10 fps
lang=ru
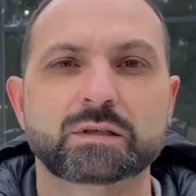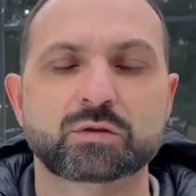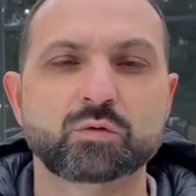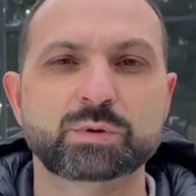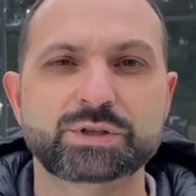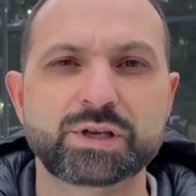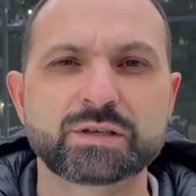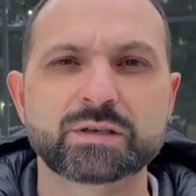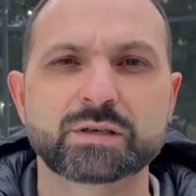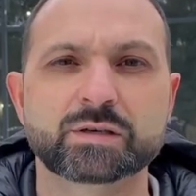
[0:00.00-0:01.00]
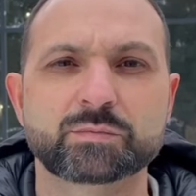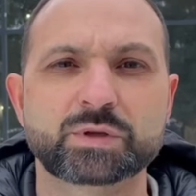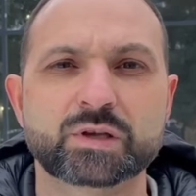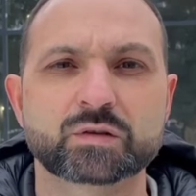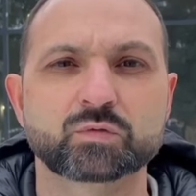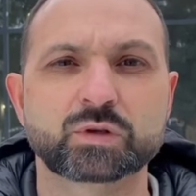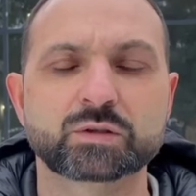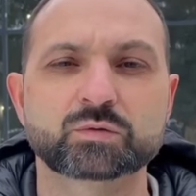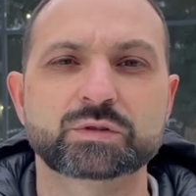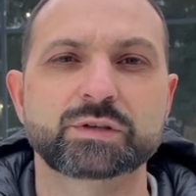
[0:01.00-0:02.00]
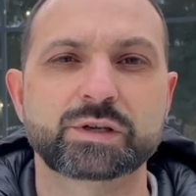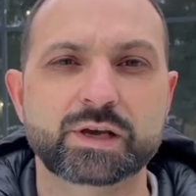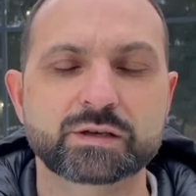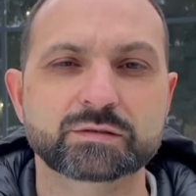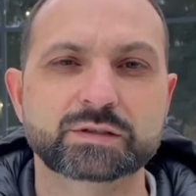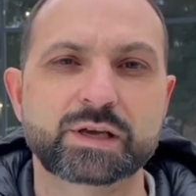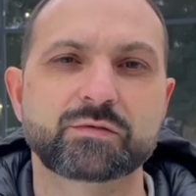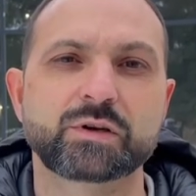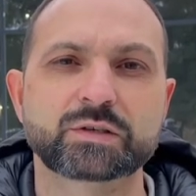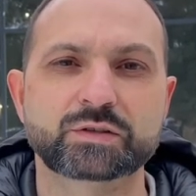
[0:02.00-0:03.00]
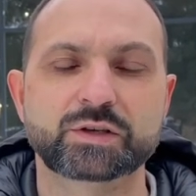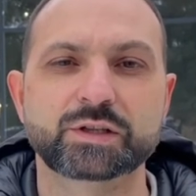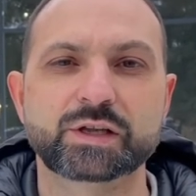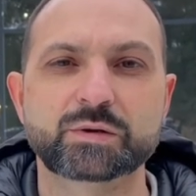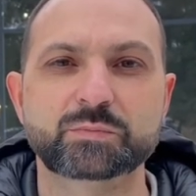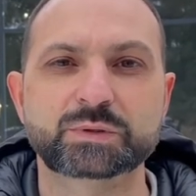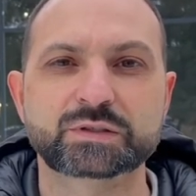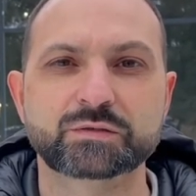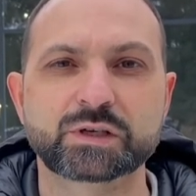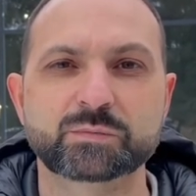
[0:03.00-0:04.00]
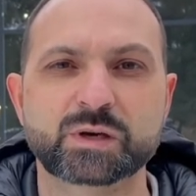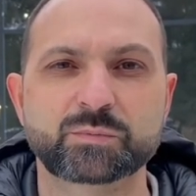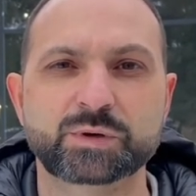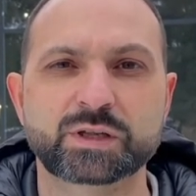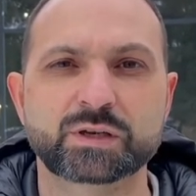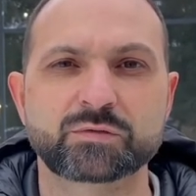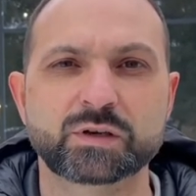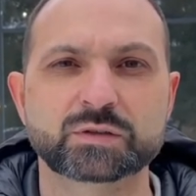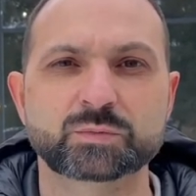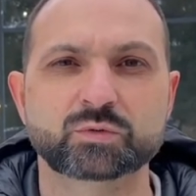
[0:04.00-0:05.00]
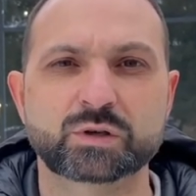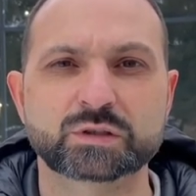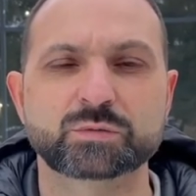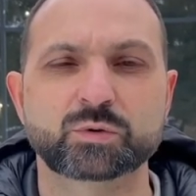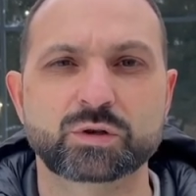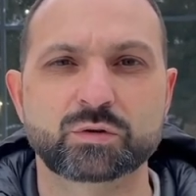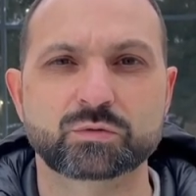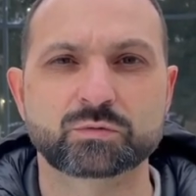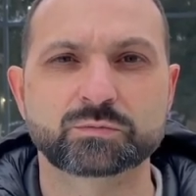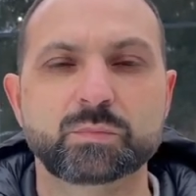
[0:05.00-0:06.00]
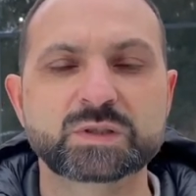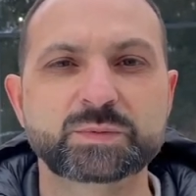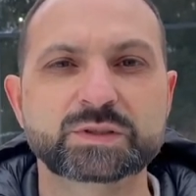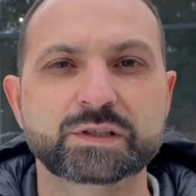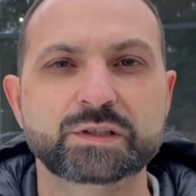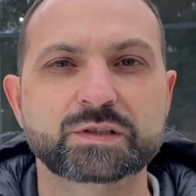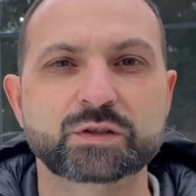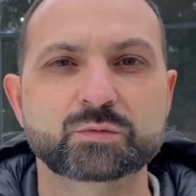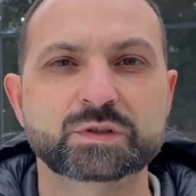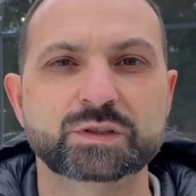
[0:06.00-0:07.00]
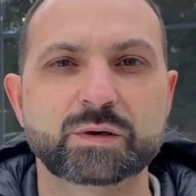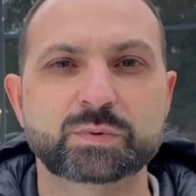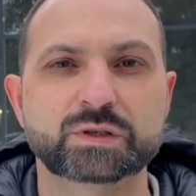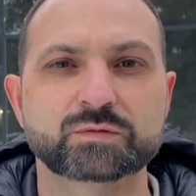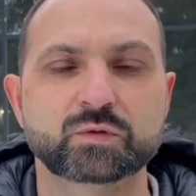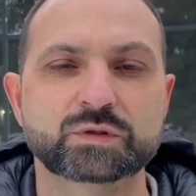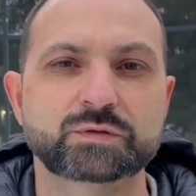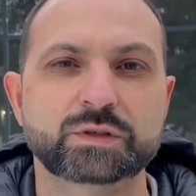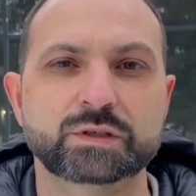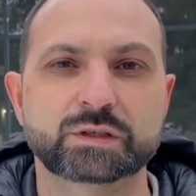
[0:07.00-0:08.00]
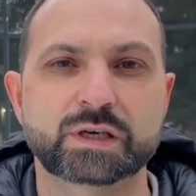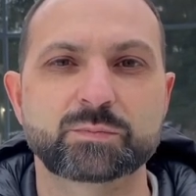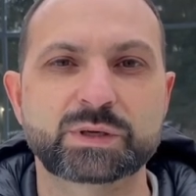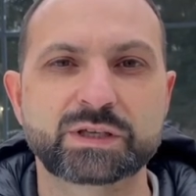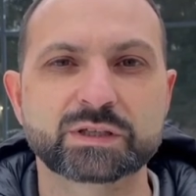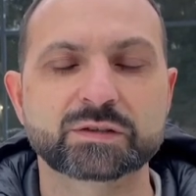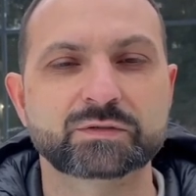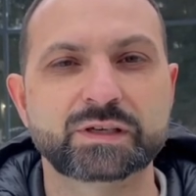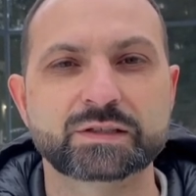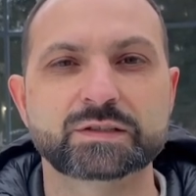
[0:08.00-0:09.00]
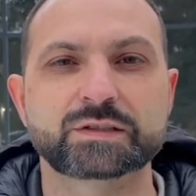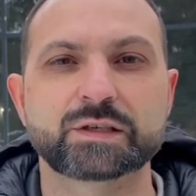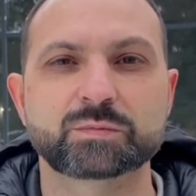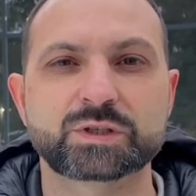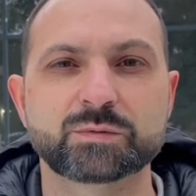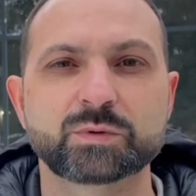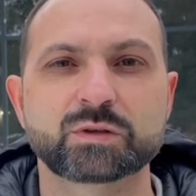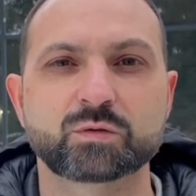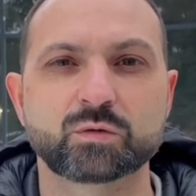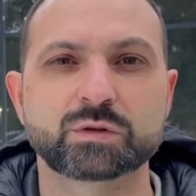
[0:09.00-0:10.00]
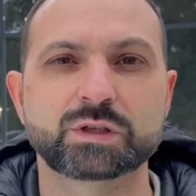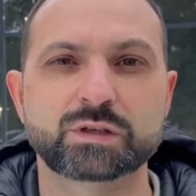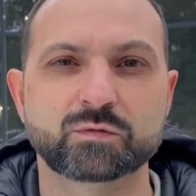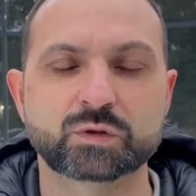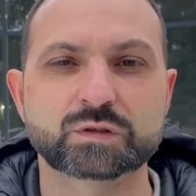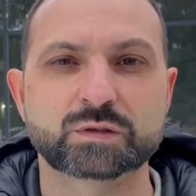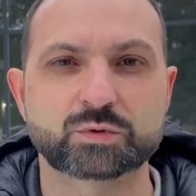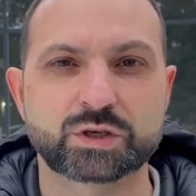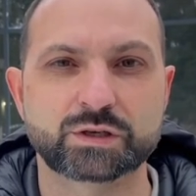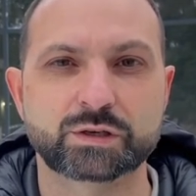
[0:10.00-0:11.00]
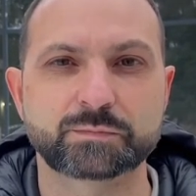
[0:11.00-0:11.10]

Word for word: Добрый день, меня зовут Ганусин Илья, я являюсь региональным представителем компании Reflex по Уральскому региону. Мы специализируемся на производстве компонентов для систем тепла, холода и водоснабжения.